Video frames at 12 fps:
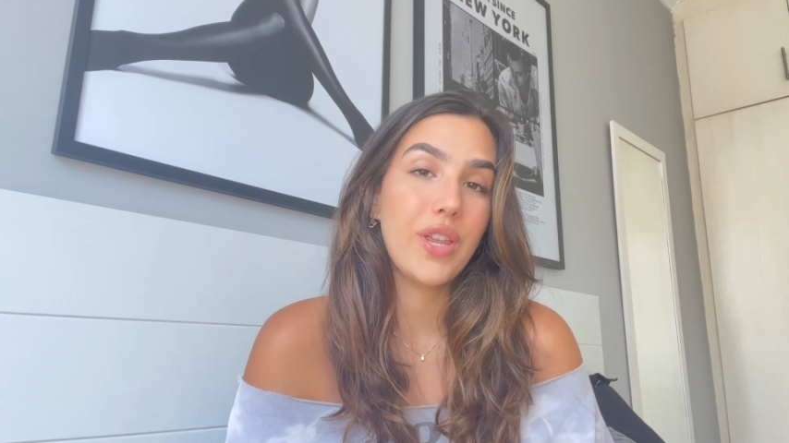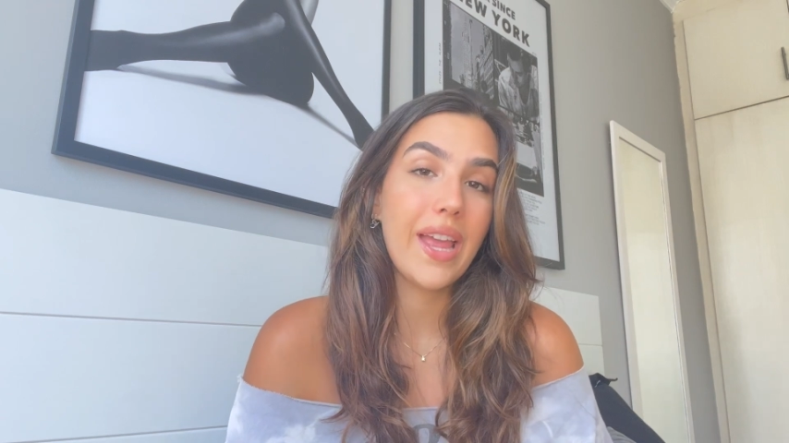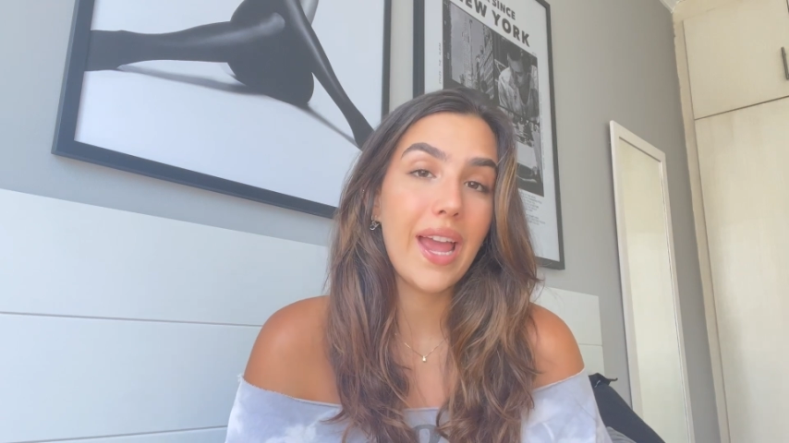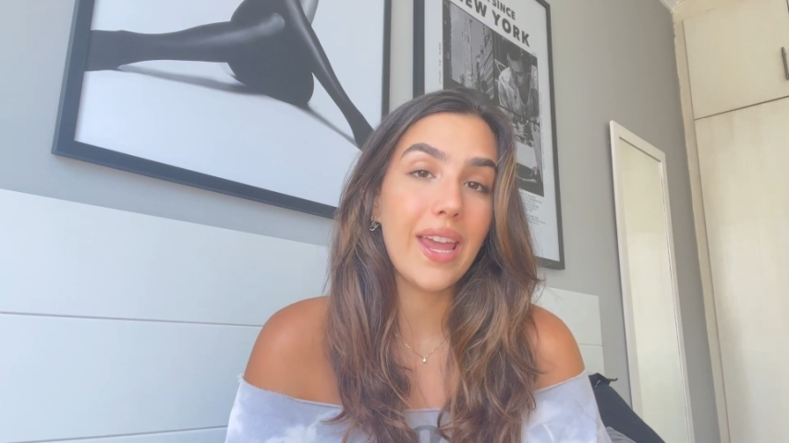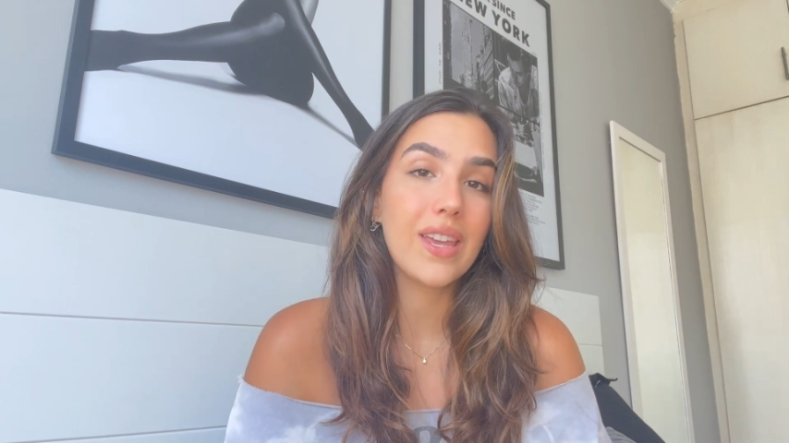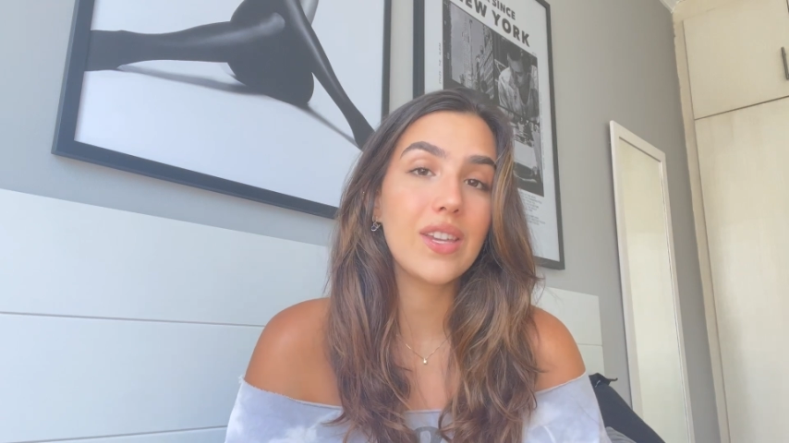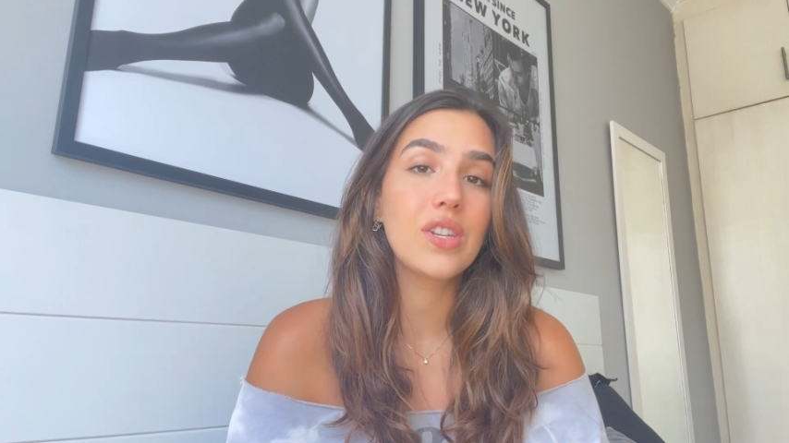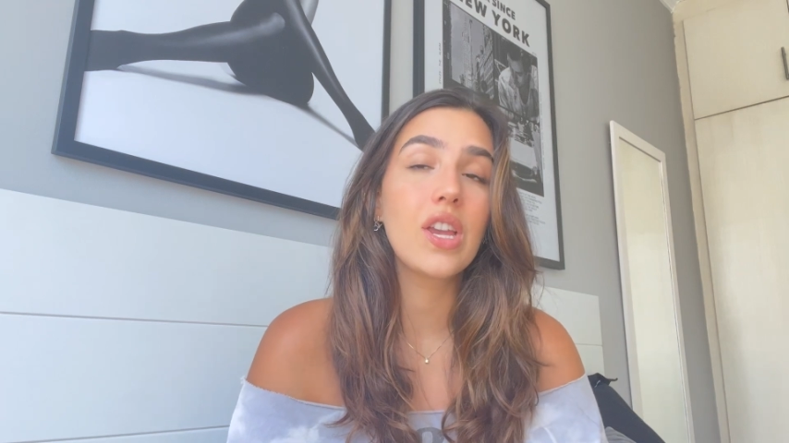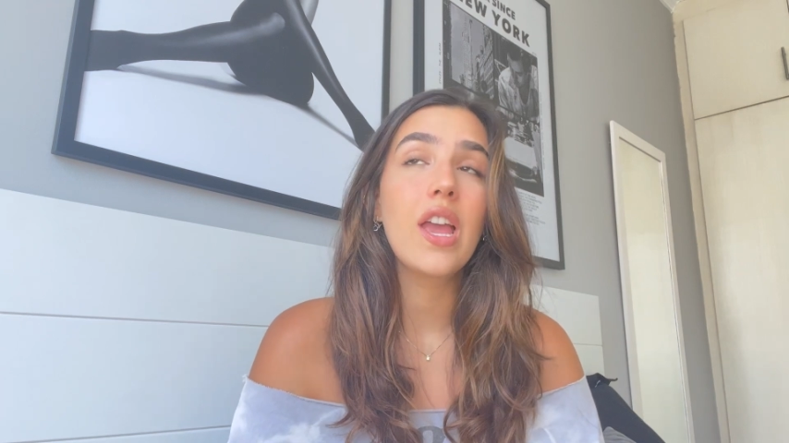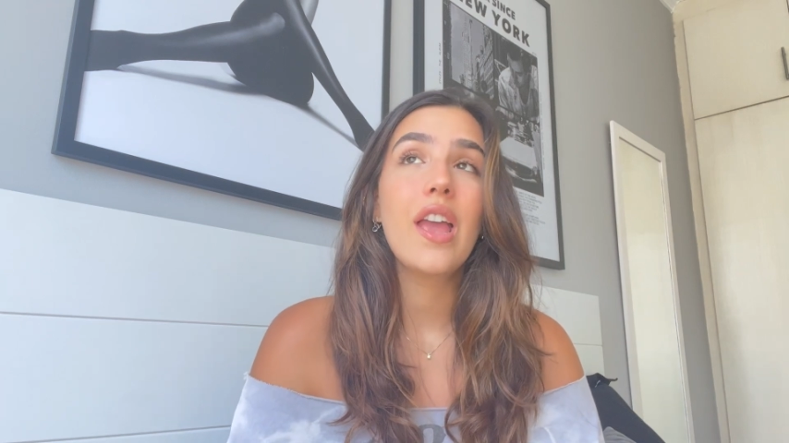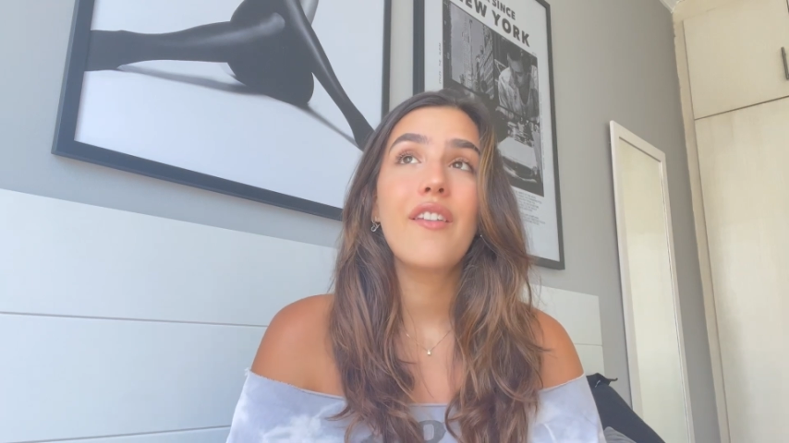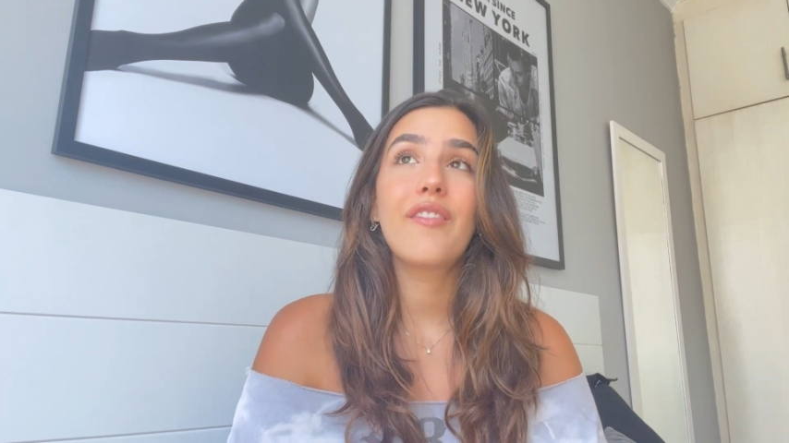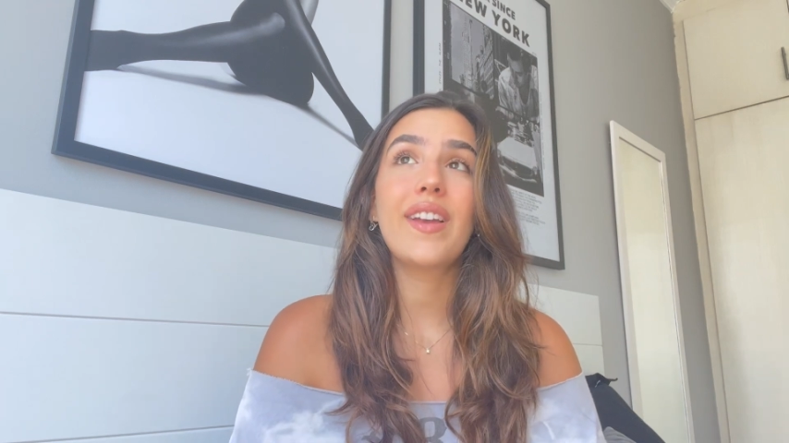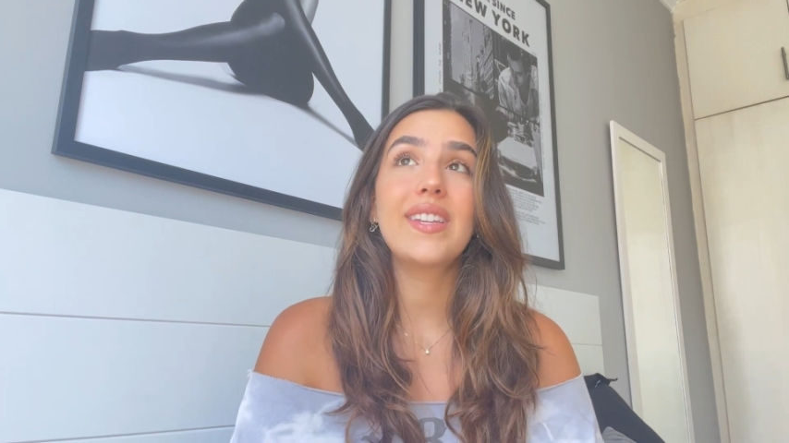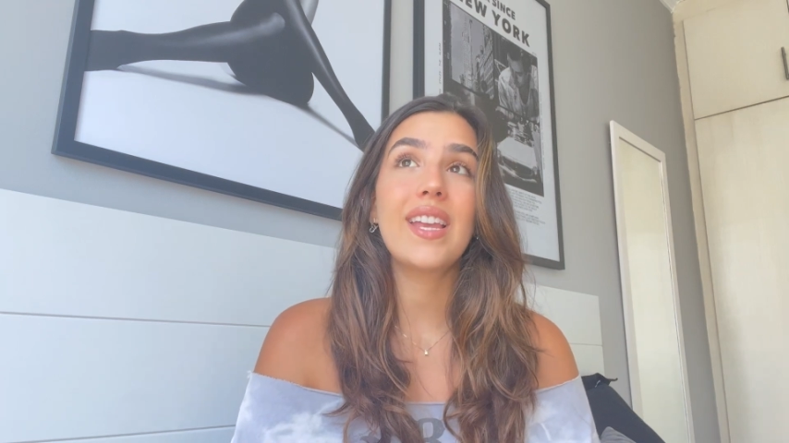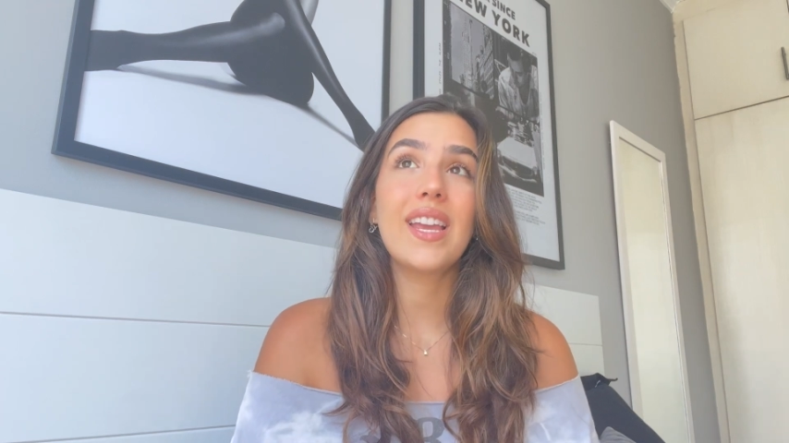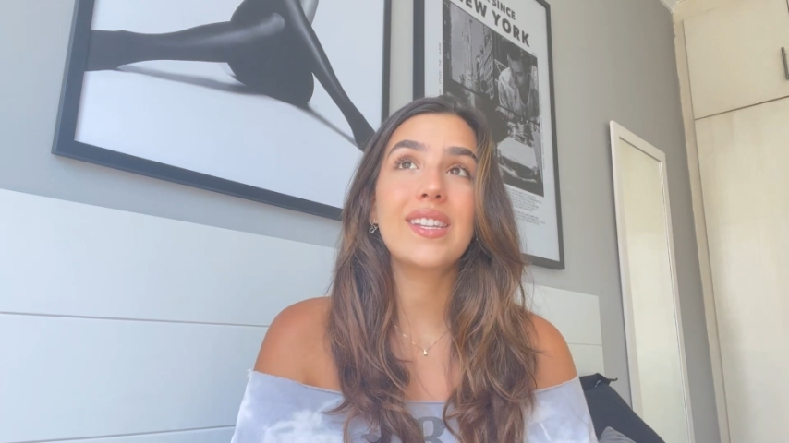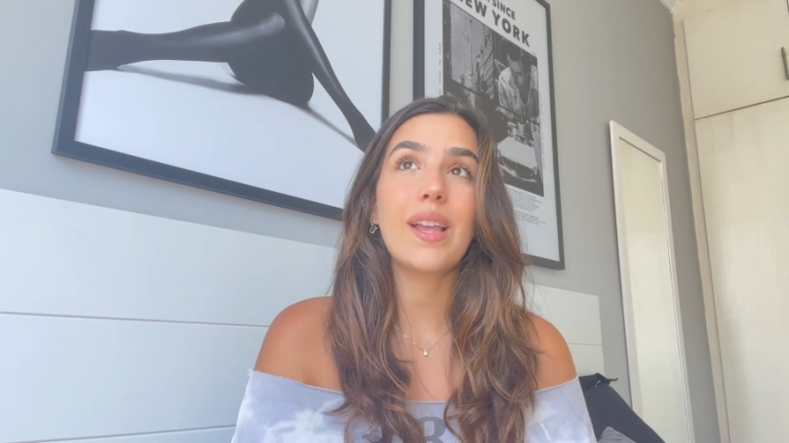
ideias fazer.